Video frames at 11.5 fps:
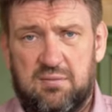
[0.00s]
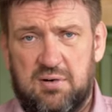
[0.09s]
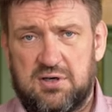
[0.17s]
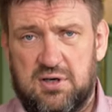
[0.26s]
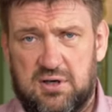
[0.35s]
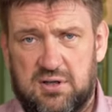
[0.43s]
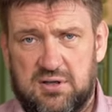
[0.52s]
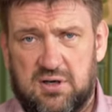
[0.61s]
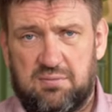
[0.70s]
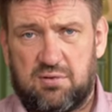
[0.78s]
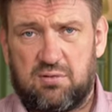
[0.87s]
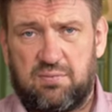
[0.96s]
большая
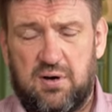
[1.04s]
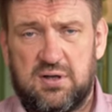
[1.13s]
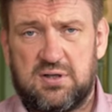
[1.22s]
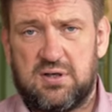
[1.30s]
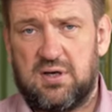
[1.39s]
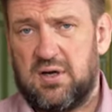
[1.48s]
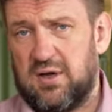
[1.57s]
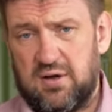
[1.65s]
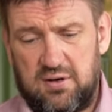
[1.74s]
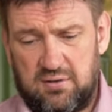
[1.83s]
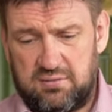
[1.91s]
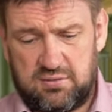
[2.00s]
доска покупается,
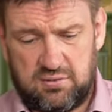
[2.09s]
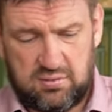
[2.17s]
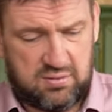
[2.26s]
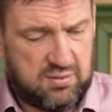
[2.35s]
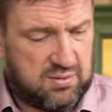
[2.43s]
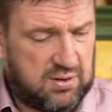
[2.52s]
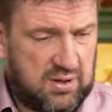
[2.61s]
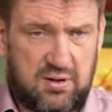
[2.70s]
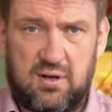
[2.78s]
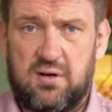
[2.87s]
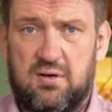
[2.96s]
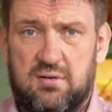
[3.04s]
и все. И
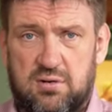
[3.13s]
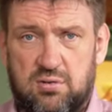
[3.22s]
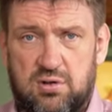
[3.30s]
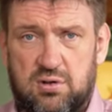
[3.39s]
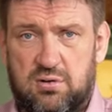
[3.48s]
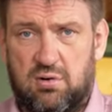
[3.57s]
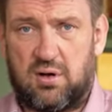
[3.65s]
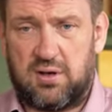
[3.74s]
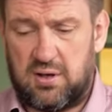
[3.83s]
она служит только